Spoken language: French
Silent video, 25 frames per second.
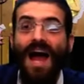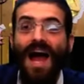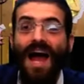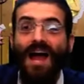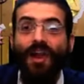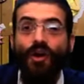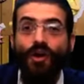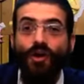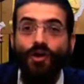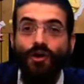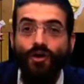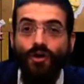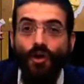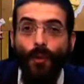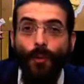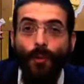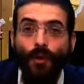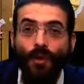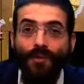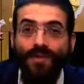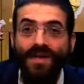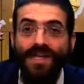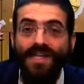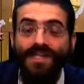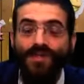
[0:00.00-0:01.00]
Alors que le
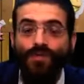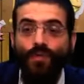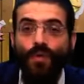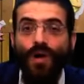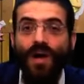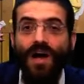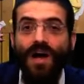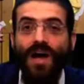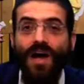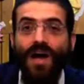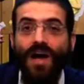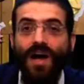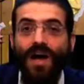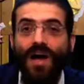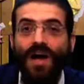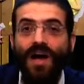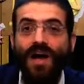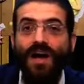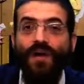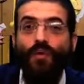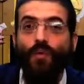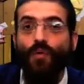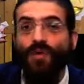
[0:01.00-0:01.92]
premier soir,